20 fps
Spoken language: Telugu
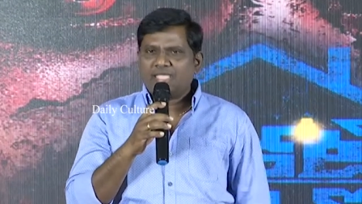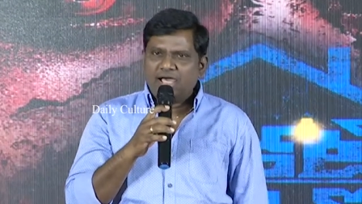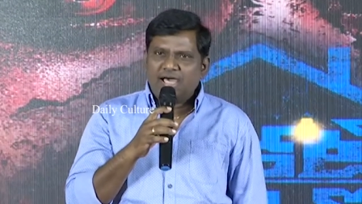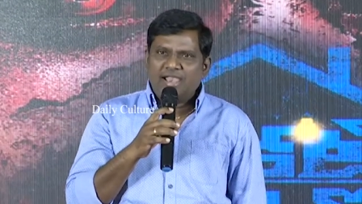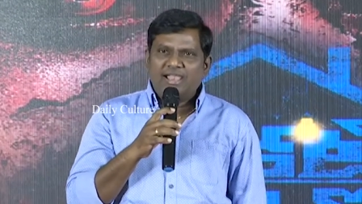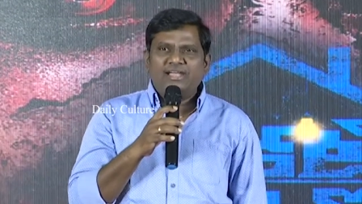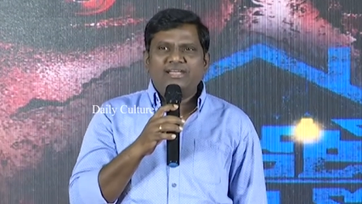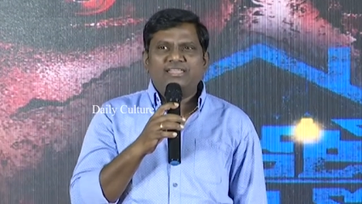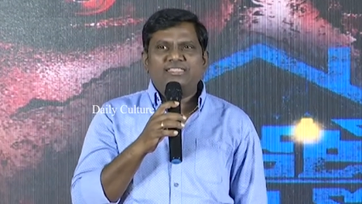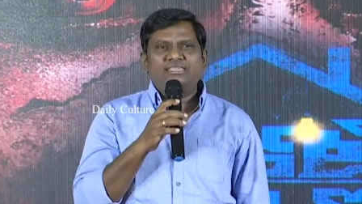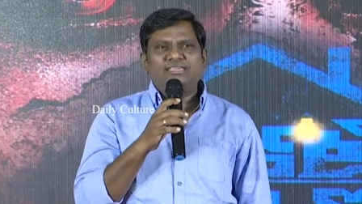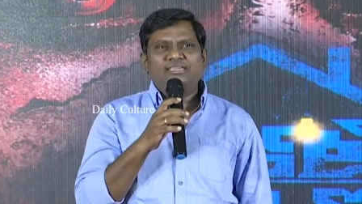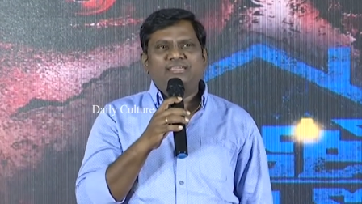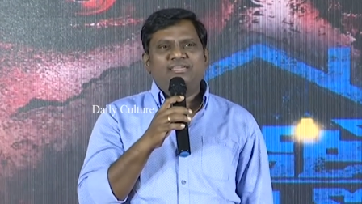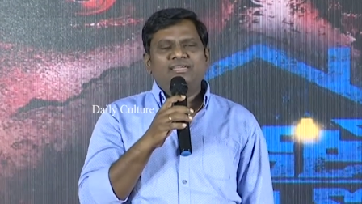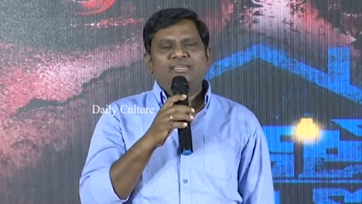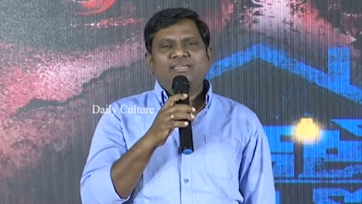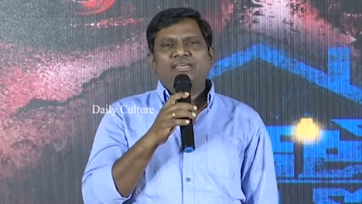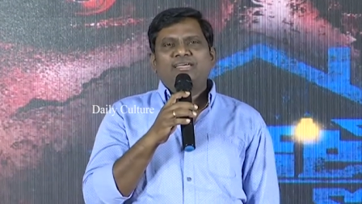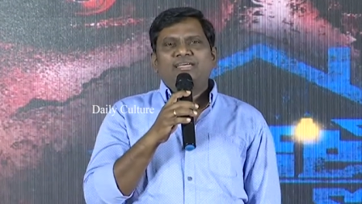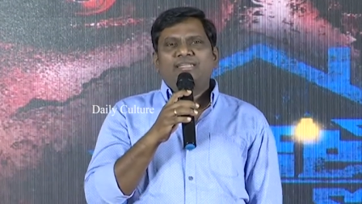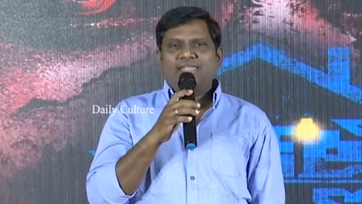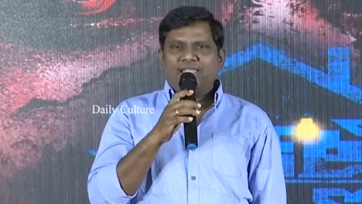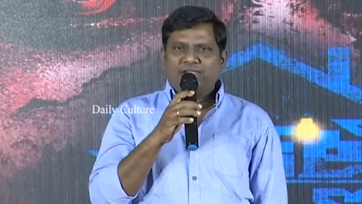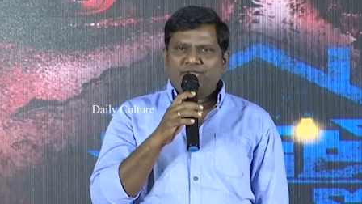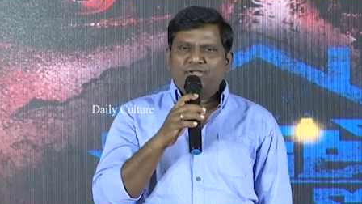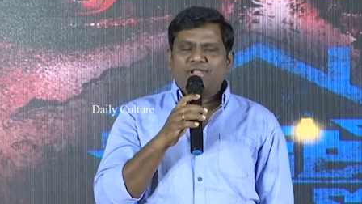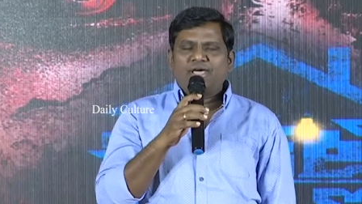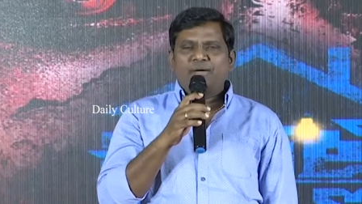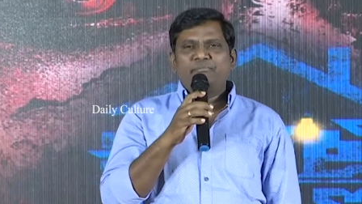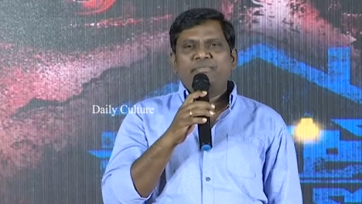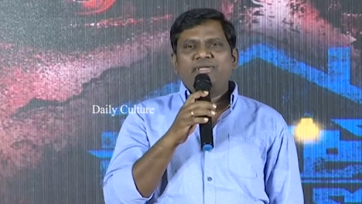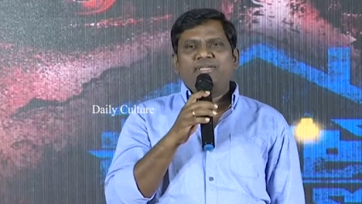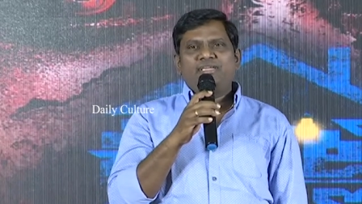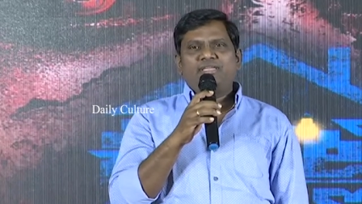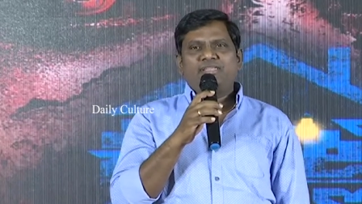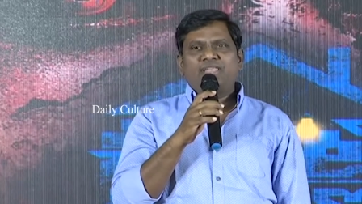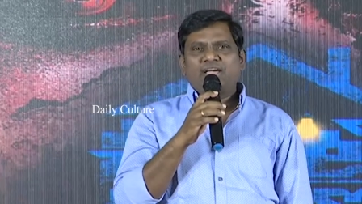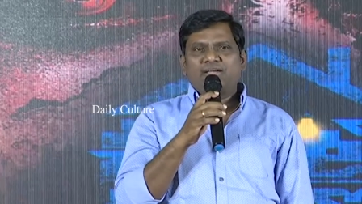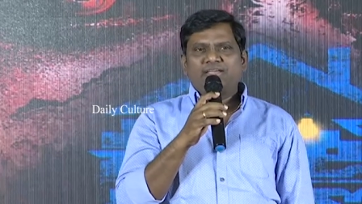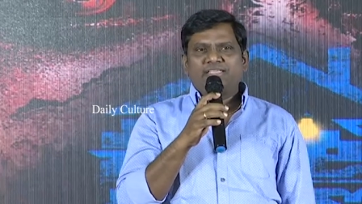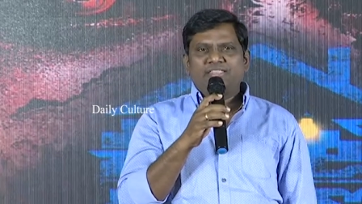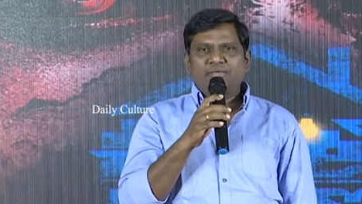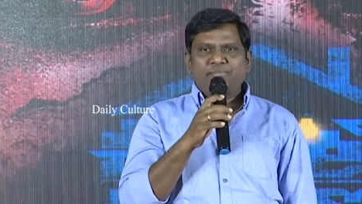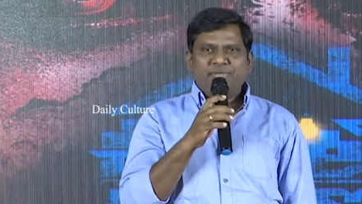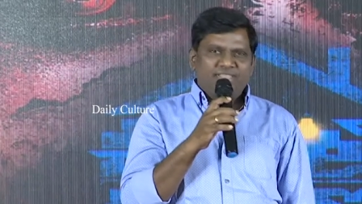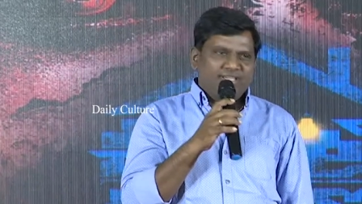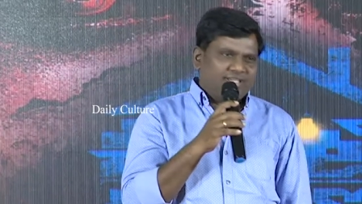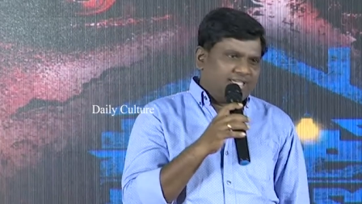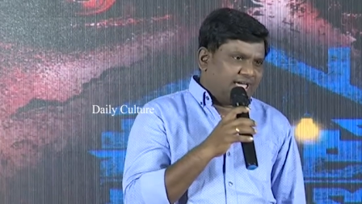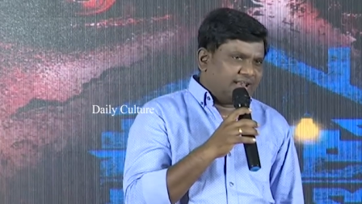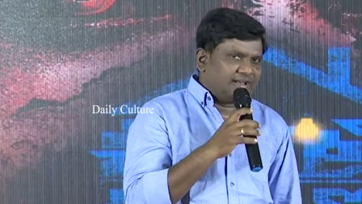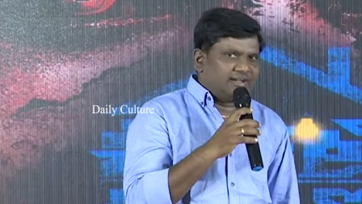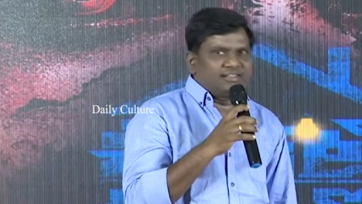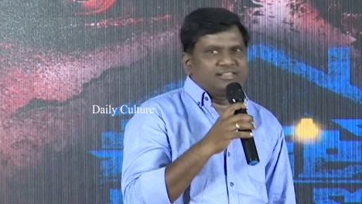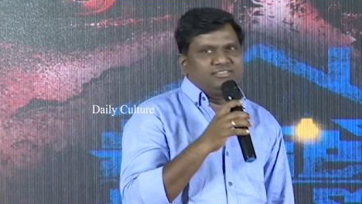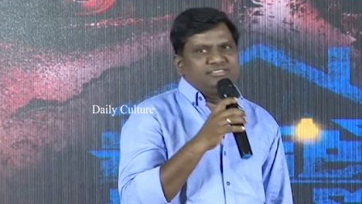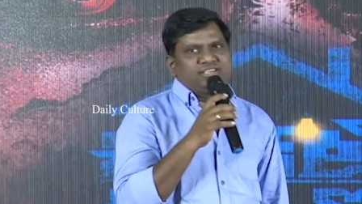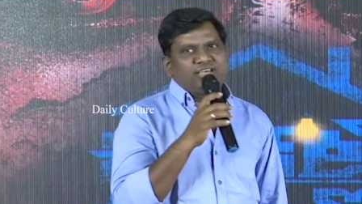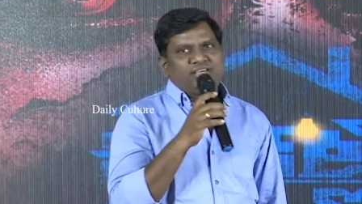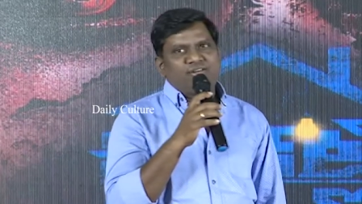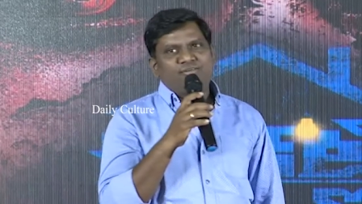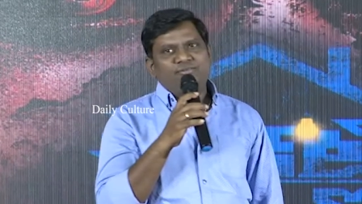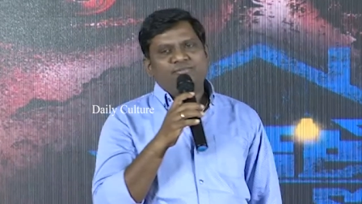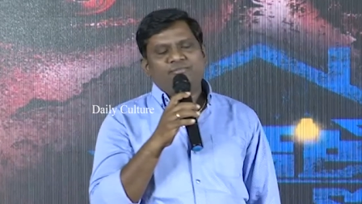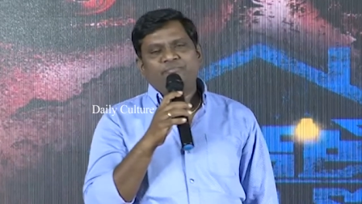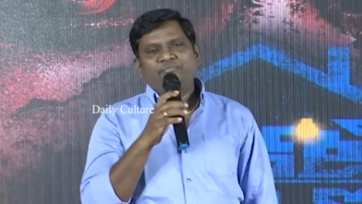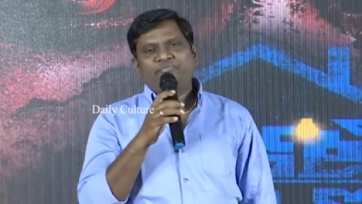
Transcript: అలాంటిది నన్ను నమ్మి నాకు ఇంత పెద్ద క్యారెక్టర్ ఇచ్చారు